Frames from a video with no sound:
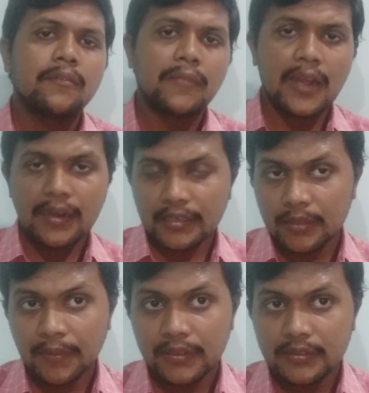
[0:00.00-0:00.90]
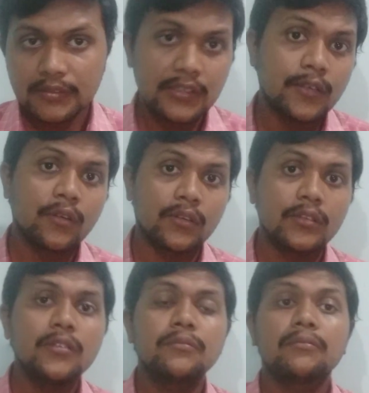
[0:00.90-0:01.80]
మా టీం అనేది తిరిగి
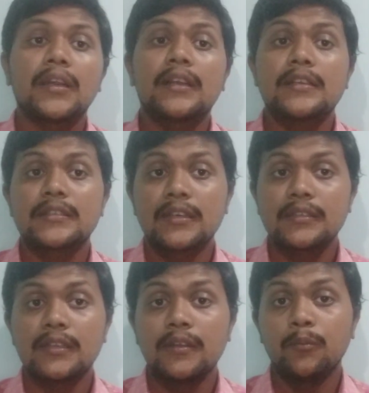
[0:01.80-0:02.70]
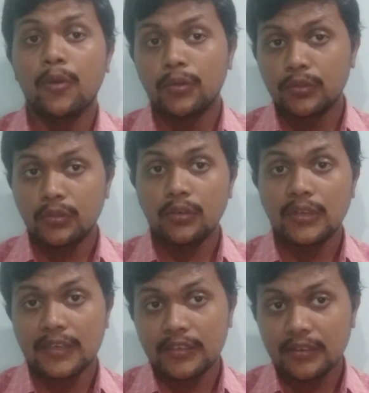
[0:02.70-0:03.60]
ఉండదు మరి ఖచ్చితంగా సరే బౌలింగ్తో
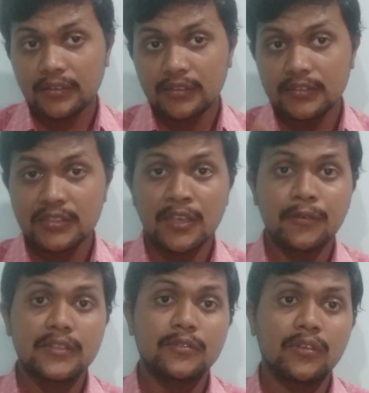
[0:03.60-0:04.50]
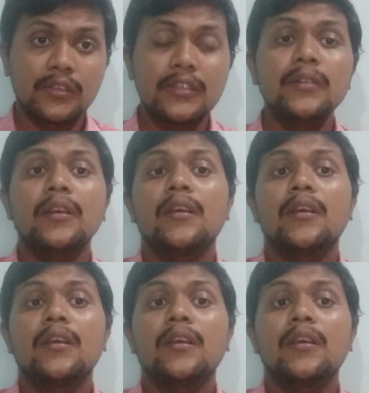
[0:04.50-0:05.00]
కట్టడం అనేది చేయవలసి ఉంటుంది